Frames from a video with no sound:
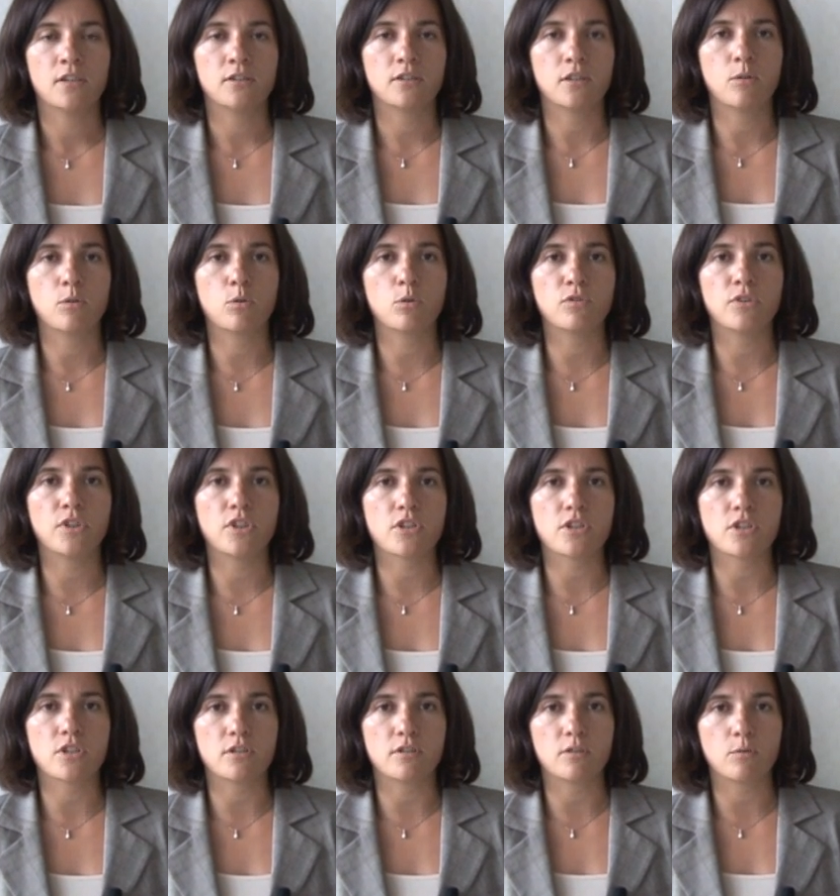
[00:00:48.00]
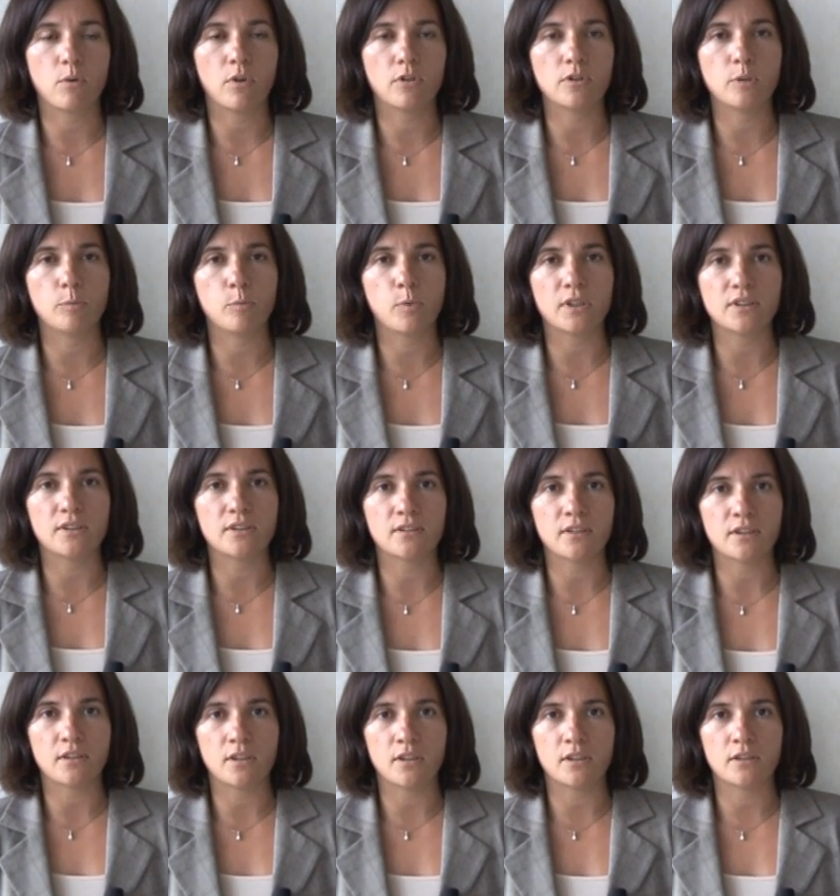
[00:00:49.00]
Są również skłonni płacić
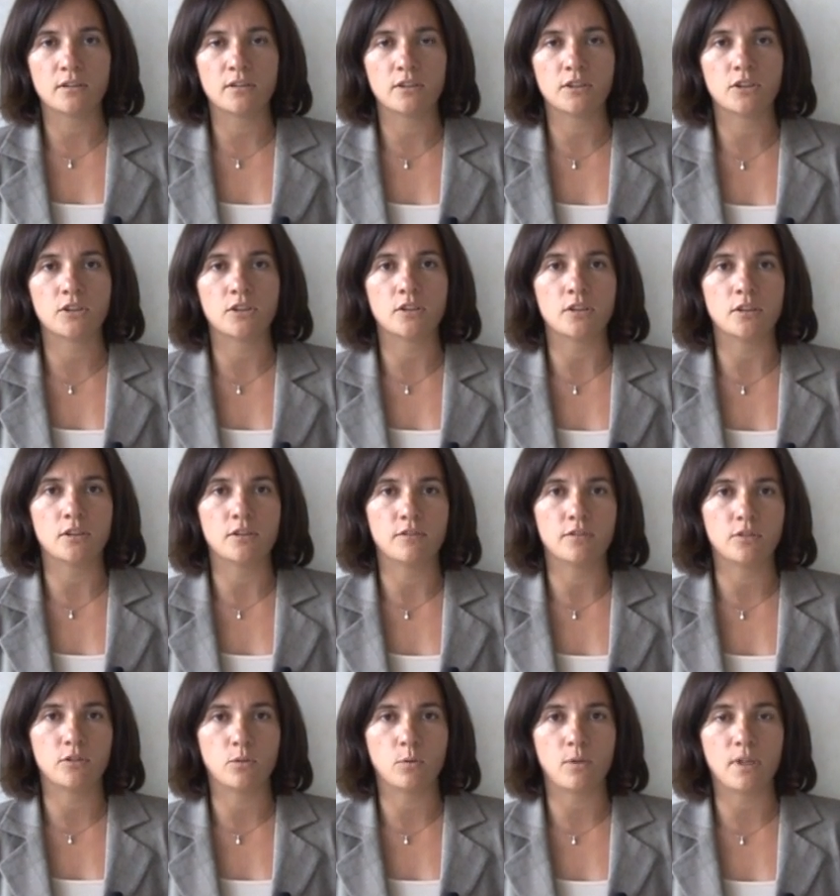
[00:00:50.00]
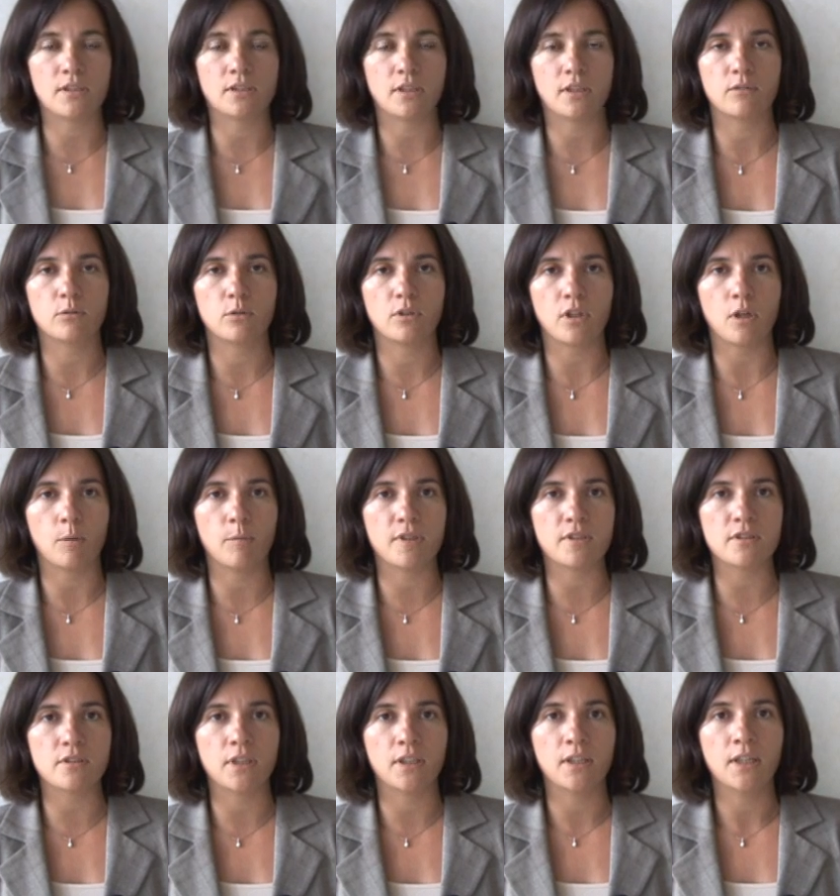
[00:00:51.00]
za treść w sytuacjach, w których
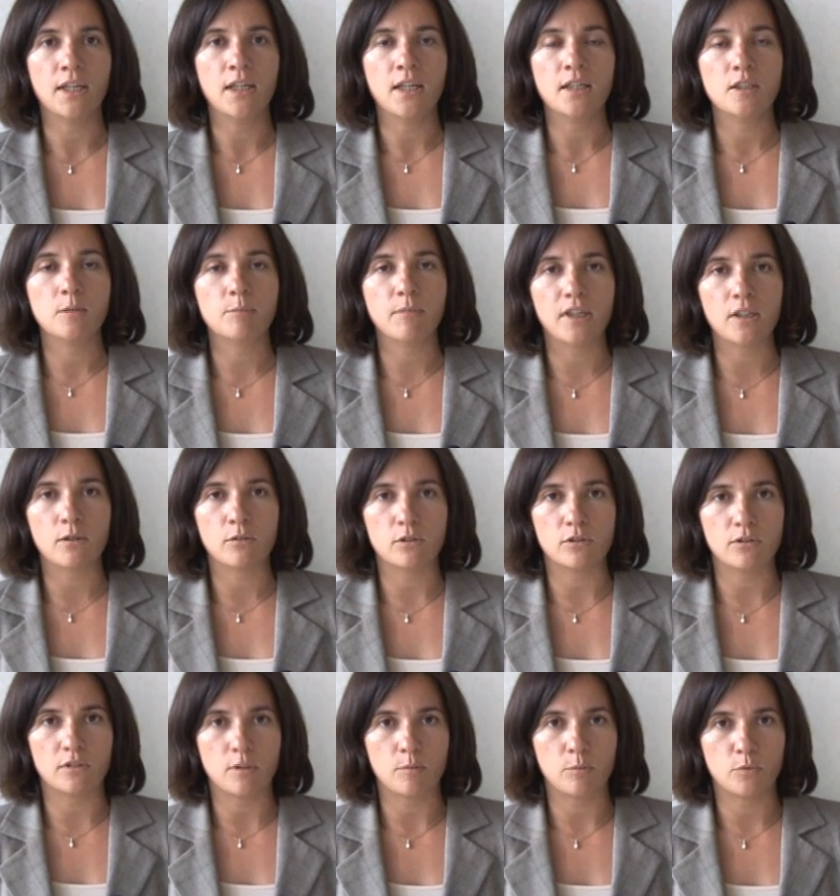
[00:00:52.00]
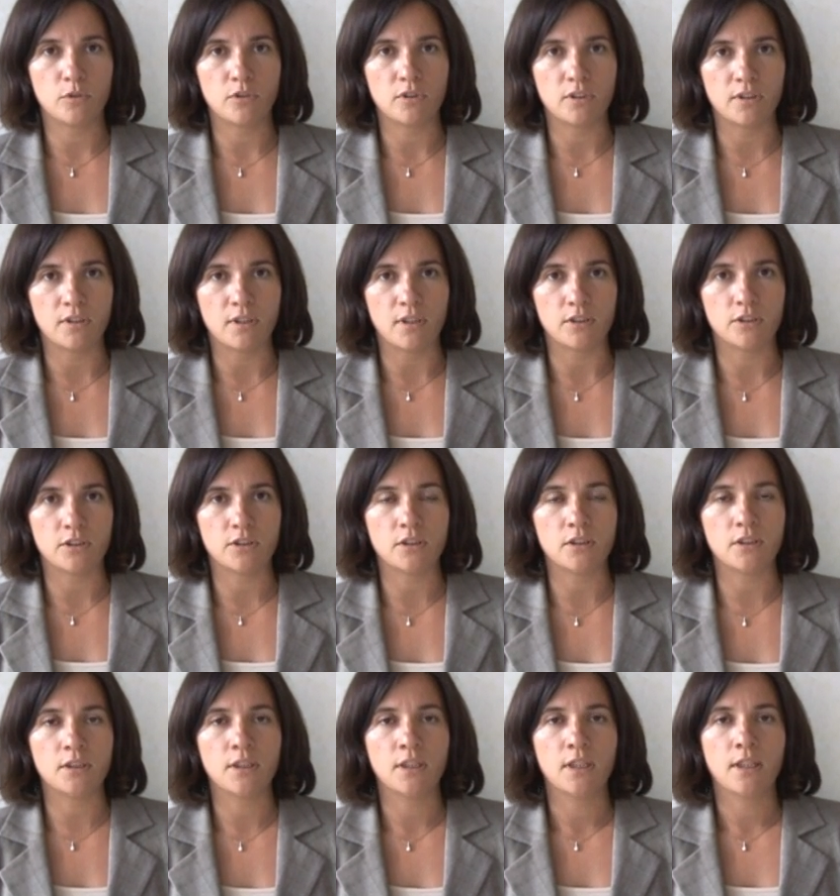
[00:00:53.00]
obecnie nie mają dostępu do tej
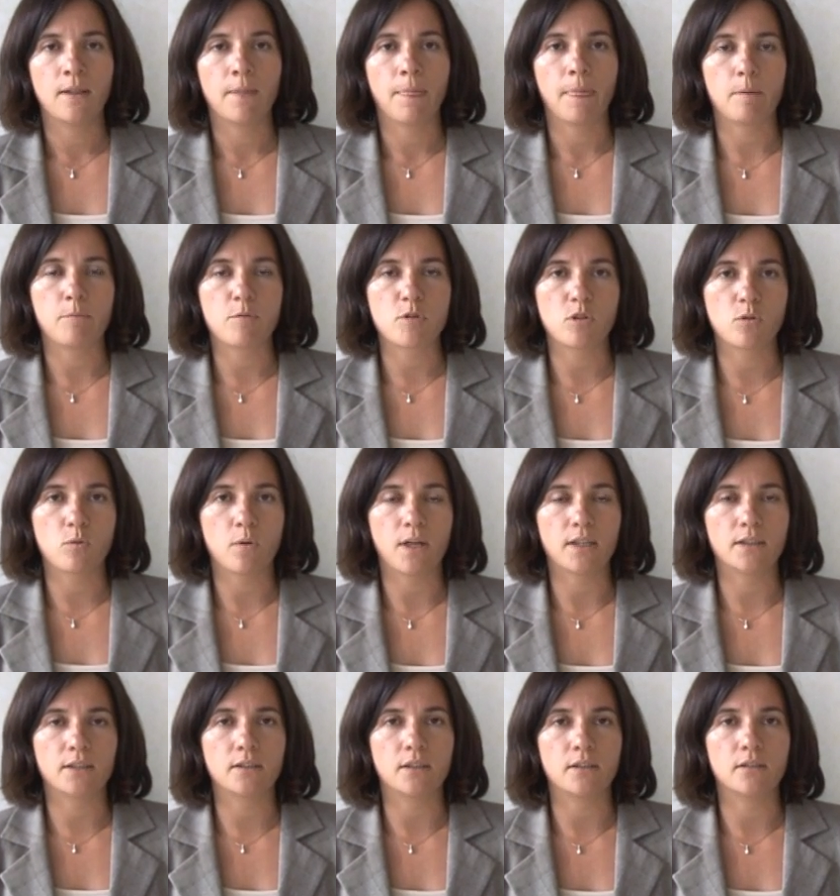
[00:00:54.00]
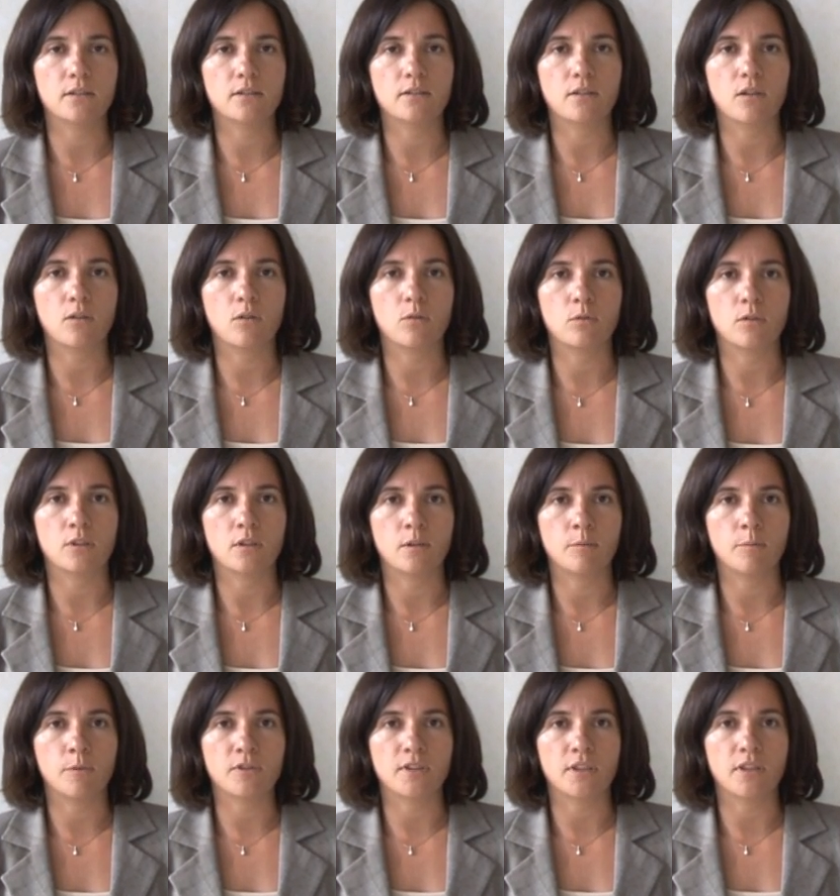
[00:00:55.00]
treści. Na przykład, kiedy są
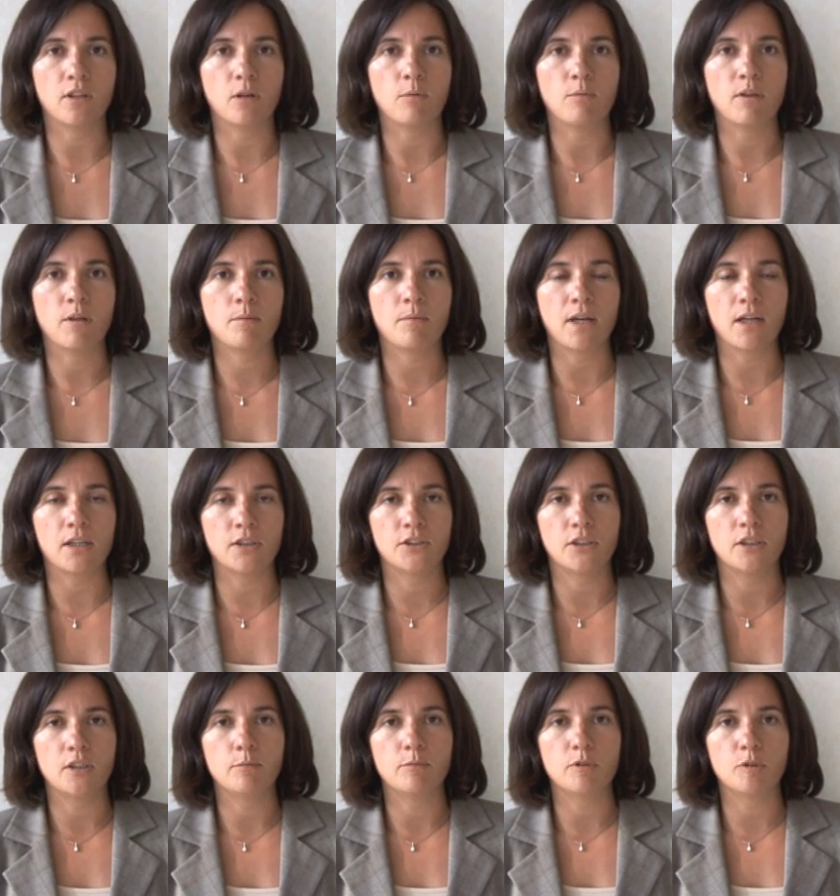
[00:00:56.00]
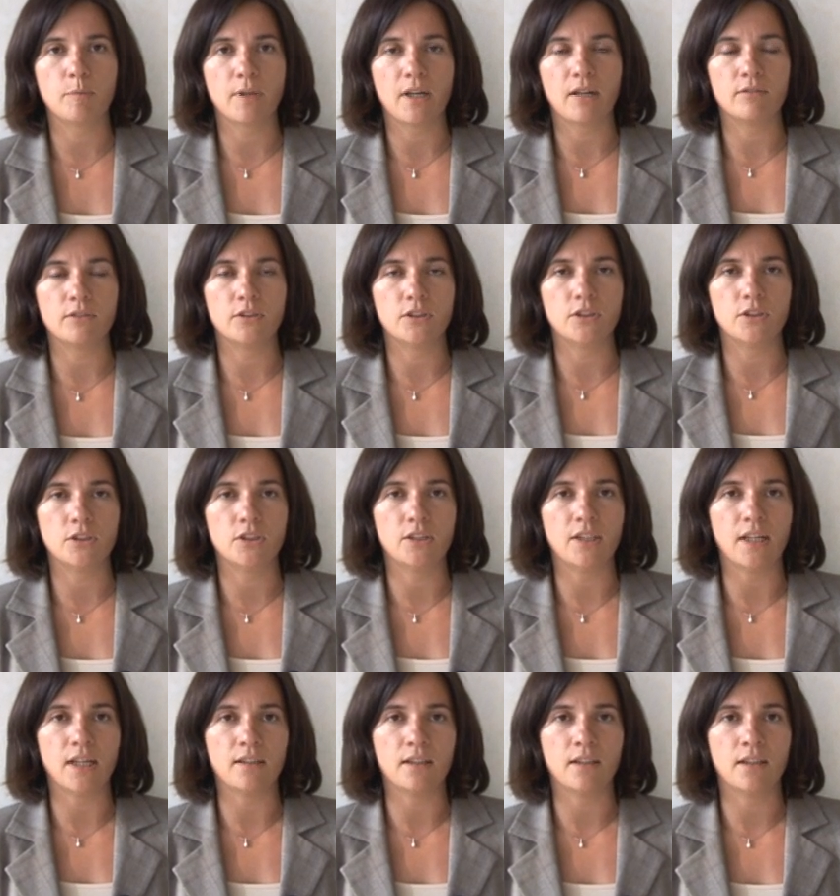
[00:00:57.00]
poza domem, a chcieliby sprawdzić
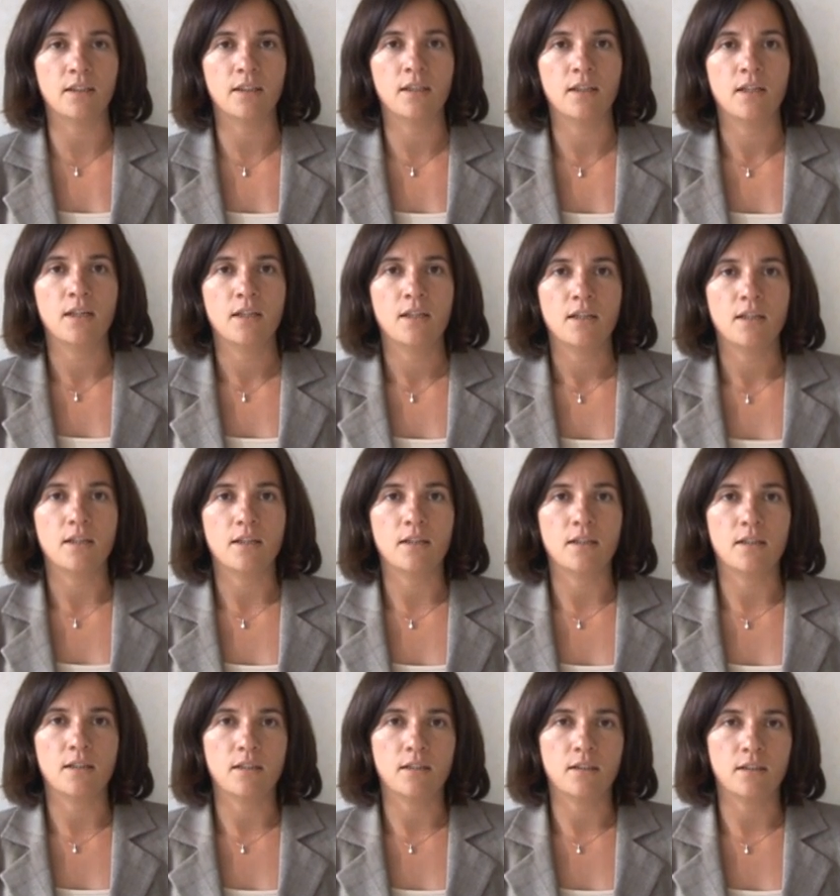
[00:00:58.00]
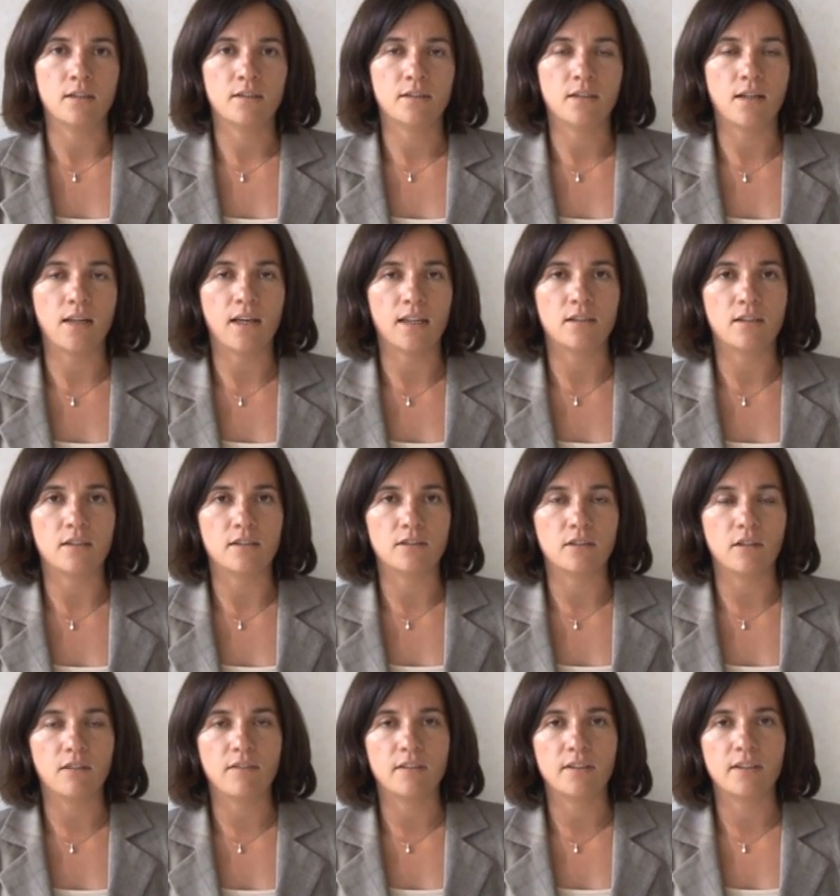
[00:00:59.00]
dane, E,
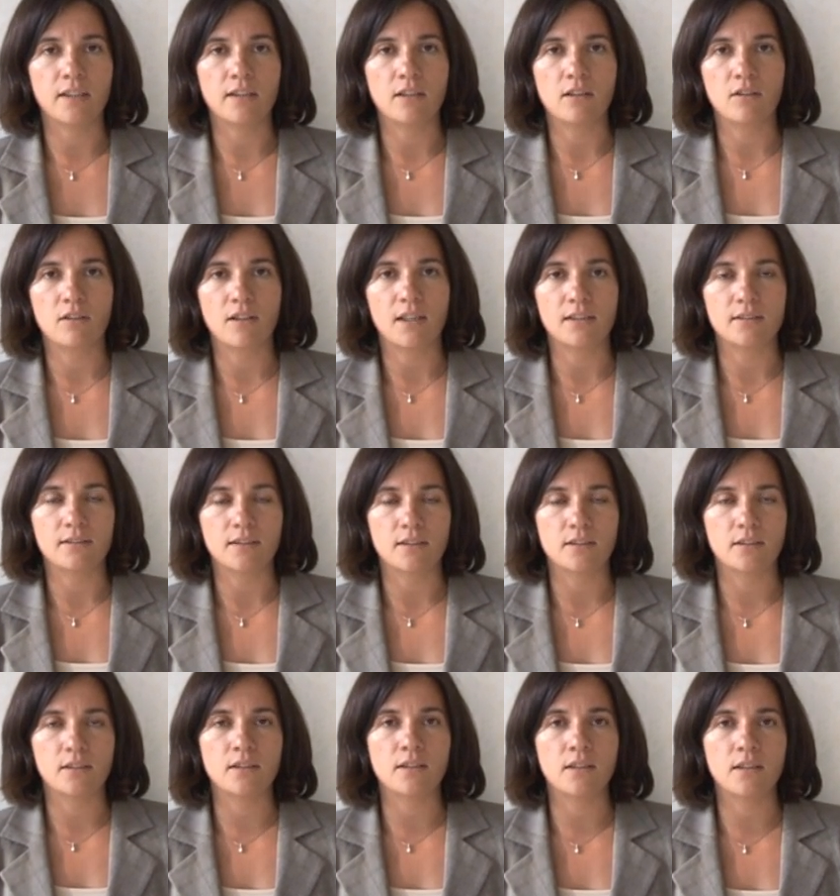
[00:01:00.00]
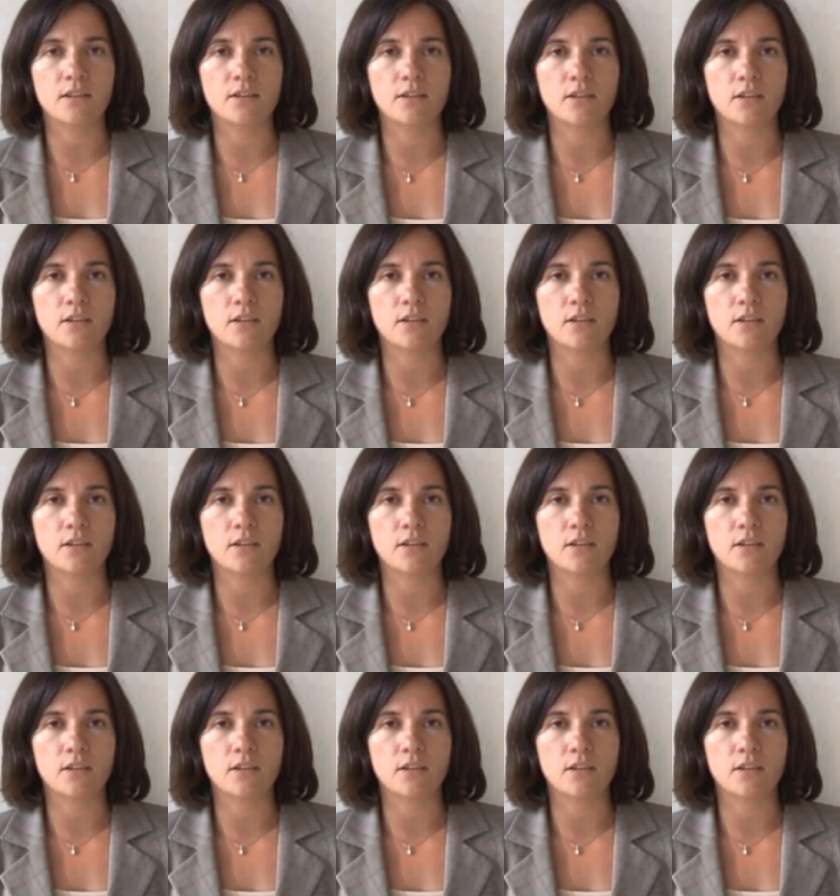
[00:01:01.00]
teleadresowe, dane lokalizacyjne.